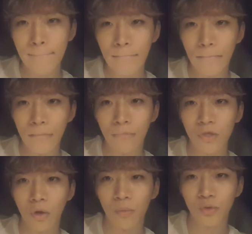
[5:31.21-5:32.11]
음,
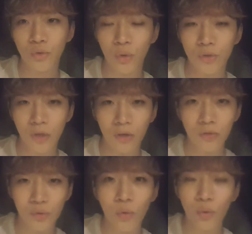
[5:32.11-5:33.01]
처음으로 소, 첫
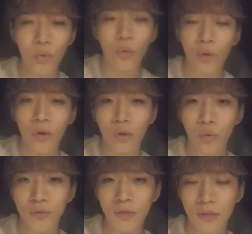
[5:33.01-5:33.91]
솔로
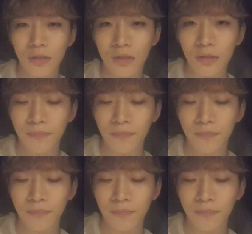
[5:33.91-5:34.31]
콘서트를